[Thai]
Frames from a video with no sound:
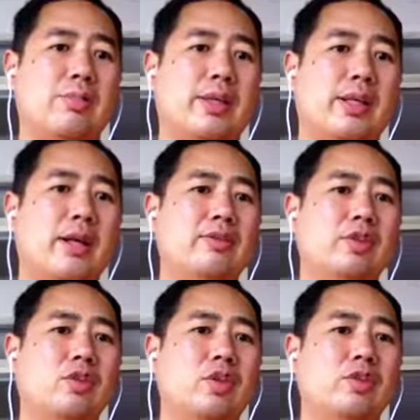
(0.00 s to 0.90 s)
มีทั้ง
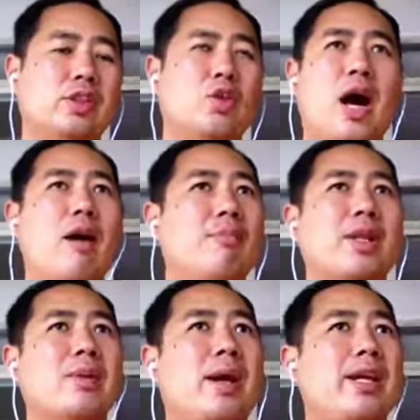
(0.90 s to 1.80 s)
สูงหนังสือโน้ตฮาวเหมื
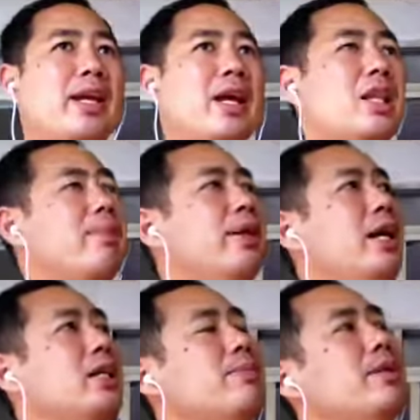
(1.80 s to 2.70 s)
อนสมัยนี้ฮะสมัยนี้
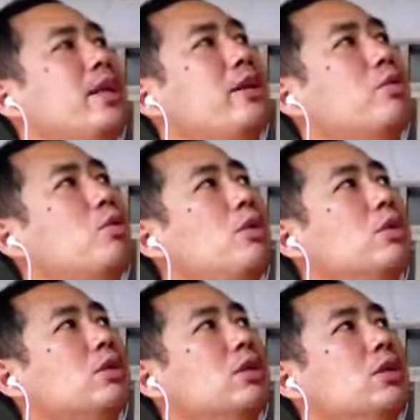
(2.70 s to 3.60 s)
อาจจะมีเล่นหุ้น
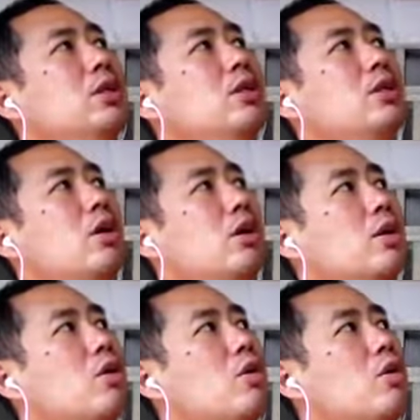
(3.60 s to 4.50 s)
คอนโด